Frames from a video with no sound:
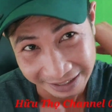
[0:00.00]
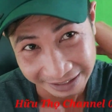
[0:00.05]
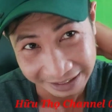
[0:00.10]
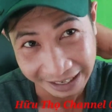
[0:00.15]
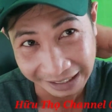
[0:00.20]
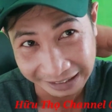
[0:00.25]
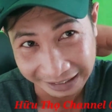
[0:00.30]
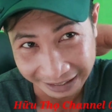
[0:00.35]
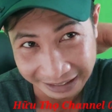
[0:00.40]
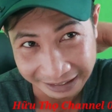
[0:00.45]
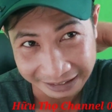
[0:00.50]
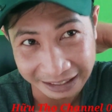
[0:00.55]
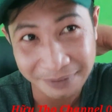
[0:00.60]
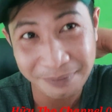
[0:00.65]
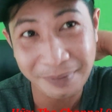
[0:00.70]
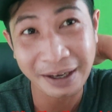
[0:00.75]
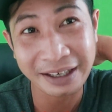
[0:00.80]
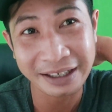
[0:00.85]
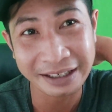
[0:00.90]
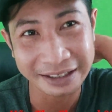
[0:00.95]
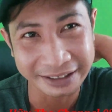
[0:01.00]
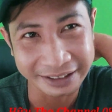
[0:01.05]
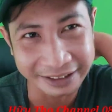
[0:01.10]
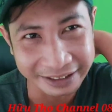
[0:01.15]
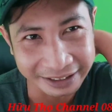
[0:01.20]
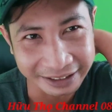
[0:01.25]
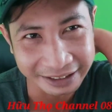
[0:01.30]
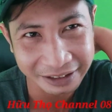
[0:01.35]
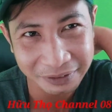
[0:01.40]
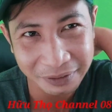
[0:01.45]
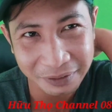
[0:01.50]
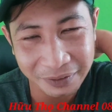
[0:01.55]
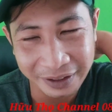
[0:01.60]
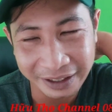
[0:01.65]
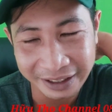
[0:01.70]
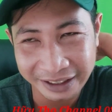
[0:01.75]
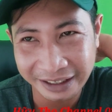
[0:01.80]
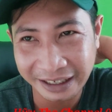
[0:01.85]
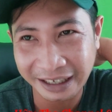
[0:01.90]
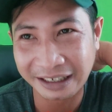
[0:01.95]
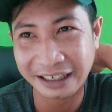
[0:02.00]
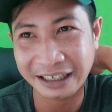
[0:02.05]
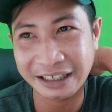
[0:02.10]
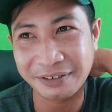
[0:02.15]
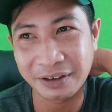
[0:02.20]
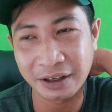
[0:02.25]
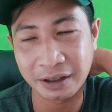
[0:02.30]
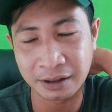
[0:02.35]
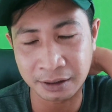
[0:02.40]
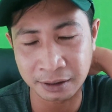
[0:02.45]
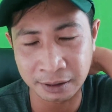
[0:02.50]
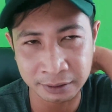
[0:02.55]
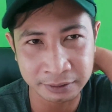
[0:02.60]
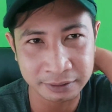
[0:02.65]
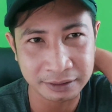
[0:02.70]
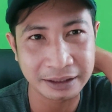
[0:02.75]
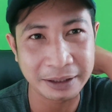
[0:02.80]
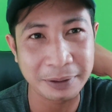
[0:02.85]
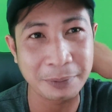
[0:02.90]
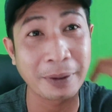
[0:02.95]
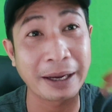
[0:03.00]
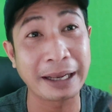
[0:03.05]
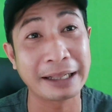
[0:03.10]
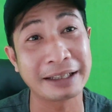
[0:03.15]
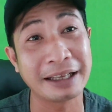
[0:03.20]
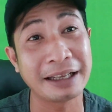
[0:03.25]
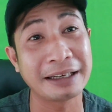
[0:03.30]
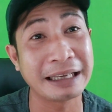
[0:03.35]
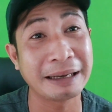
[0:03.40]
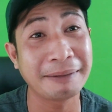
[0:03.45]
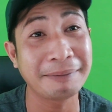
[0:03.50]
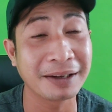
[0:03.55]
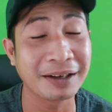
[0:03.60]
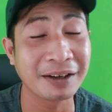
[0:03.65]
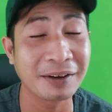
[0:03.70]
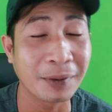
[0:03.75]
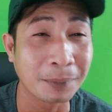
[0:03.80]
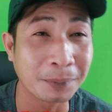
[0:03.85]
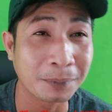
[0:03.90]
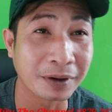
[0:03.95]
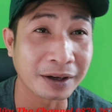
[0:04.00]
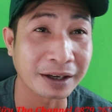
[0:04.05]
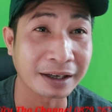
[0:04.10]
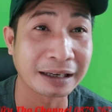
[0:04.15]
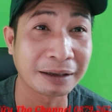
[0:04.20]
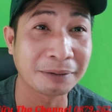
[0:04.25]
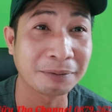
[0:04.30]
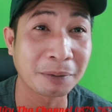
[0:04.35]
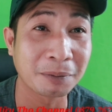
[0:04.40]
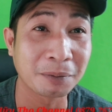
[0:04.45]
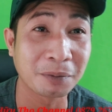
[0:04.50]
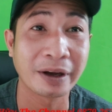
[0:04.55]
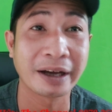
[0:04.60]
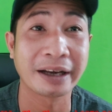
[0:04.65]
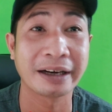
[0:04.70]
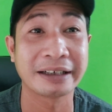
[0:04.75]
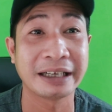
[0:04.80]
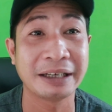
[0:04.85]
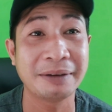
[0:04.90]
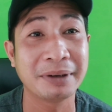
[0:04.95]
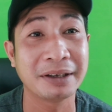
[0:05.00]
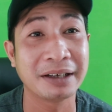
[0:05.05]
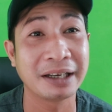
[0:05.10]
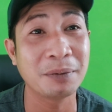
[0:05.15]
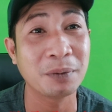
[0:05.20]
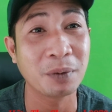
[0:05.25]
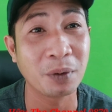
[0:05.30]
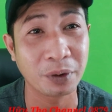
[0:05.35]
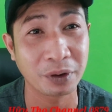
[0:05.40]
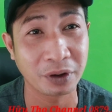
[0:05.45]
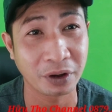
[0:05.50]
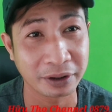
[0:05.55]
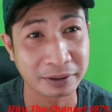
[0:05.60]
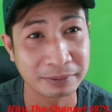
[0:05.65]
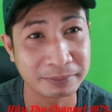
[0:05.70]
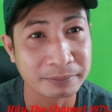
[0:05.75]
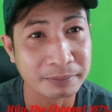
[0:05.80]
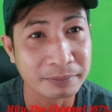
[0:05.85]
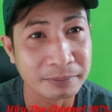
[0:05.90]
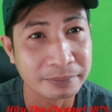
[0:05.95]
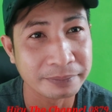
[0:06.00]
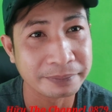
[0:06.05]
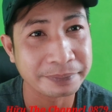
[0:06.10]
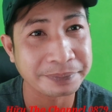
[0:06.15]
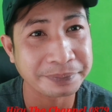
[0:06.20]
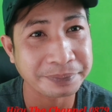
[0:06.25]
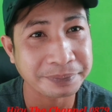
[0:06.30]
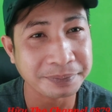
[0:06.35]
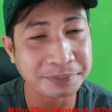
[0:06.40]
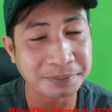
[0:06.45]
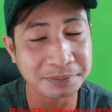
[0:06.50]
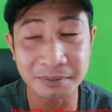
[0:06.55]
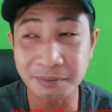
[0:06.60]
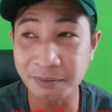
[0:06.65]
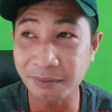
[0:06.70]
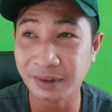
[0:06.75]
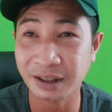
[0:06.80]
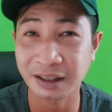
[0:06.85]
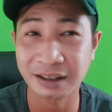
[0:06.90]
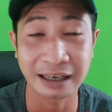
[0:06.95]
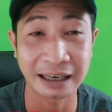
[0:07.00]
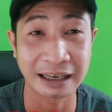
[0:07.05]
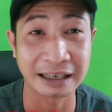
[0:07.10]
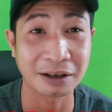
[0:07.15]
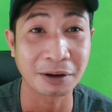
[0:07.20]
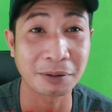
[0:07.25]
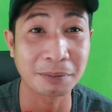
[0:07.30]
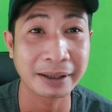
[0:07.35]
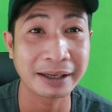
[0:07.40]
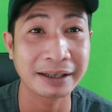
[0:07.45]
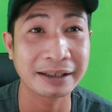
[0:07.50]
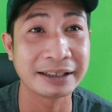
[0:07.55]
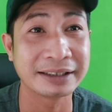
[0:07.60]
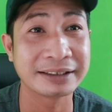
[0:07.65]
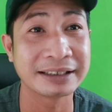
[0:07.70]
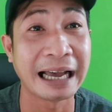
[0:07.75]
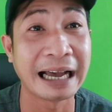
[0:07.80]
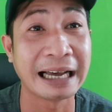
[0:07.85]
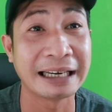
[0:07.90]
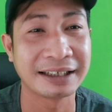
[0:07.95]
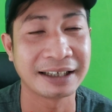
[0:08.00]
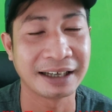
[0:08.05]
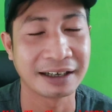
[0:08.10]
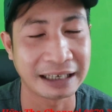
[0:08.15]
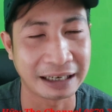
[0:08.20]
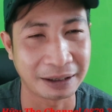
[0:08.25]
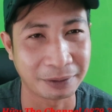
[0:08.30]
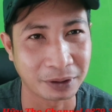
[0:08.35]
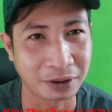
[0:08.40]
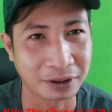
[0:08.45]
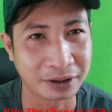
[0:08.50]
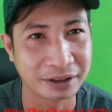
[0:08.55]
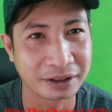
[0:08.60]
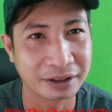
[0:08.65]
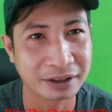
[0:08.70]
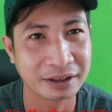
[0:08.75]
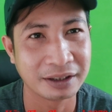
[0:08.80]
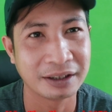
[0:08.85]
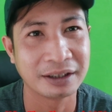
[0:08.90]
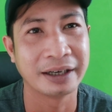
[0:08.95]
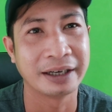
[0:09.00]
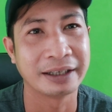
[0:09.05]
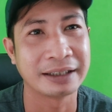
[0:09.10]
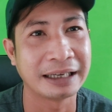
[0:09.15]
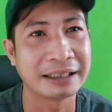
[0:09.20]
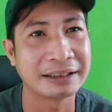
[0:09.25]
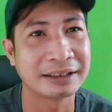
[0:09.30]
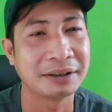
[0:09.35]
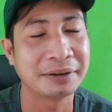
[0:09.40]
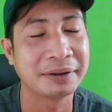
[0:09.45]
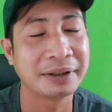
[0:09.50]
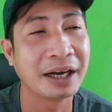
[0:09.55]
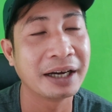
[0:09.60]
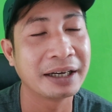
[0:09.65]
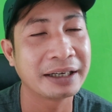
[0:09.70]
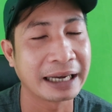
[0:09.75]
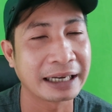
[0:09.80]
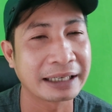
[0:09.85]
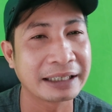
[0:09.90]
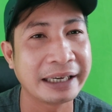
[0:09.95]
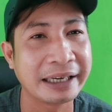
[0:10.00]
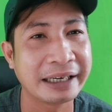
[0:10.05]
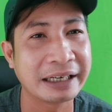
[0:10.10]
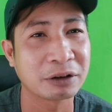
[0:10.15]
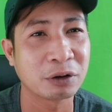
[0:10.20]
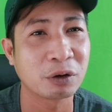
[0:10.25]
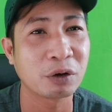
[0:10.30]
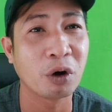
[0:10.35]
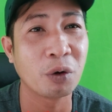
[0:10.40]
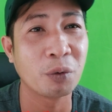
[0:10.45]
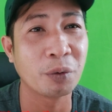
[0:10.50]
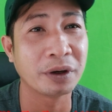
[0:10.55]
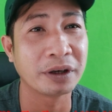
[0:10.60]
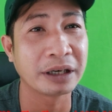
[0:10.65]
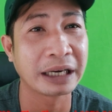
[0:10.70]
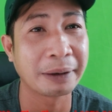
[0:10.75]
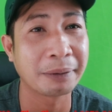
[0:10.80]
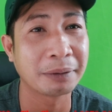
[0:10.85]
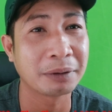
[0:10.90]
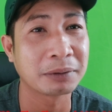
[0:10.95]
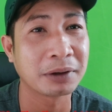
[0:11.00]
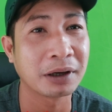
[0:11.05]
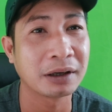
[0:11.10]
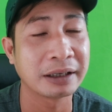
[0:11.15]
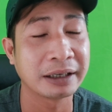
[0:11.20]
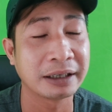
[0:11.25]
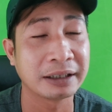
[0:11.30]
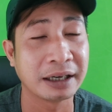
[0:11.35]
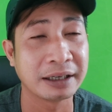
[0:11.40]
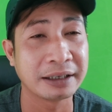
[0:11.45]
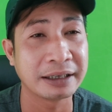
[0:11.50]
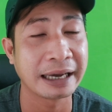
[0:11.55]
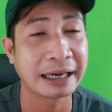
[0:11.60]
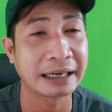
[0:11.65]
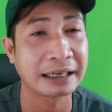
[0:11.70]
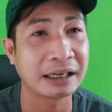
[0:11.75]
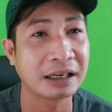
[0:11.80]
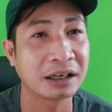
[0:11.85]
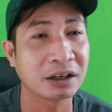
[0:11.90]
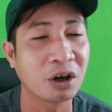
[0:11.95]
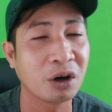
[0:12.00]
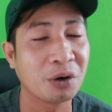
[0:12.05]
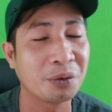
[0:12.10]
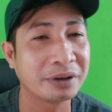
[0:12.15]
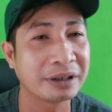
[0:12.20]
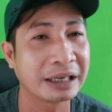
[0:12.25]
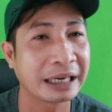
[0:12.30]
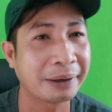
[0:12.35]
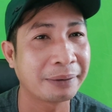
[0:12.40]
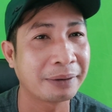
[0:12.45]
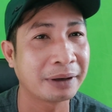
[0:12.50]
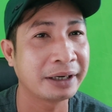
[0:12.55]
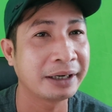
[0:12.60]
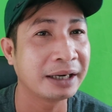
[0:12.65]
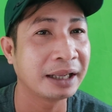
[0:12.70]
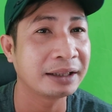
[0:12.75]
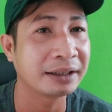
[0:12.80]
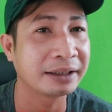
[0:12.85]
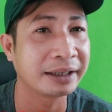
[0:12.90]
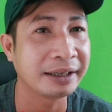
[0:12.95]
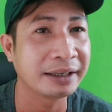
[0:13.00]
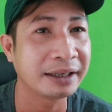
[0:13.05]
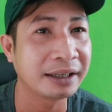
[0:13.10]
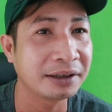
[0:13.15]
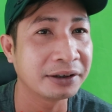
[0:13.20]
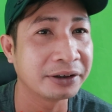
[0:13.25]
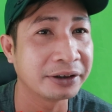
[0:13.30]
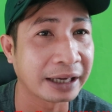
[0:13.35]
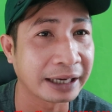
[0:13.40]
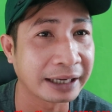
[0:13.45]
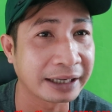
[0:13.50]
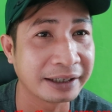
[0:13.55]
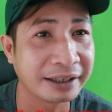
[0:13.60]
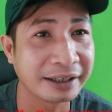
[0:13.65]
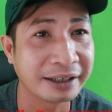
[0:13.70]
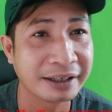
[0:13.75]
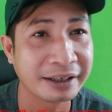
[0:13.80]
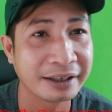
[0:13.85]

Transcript: Nghe thấy là thấy mắc cười rồi đó quý vị, nghe thấy mà liên quan tới anh Thám Tử Cung hoặc là anh Phong Phân là thấy mình thấy vui rồi, là không biết đi xa tới cỡ nào rồi. Thì tại tự hơi ngạc nhiên là có cô Quỳnh Heo trong đó, thì thời gian á, là cô Quỳnh Heo là đi lên chỉ trích người này,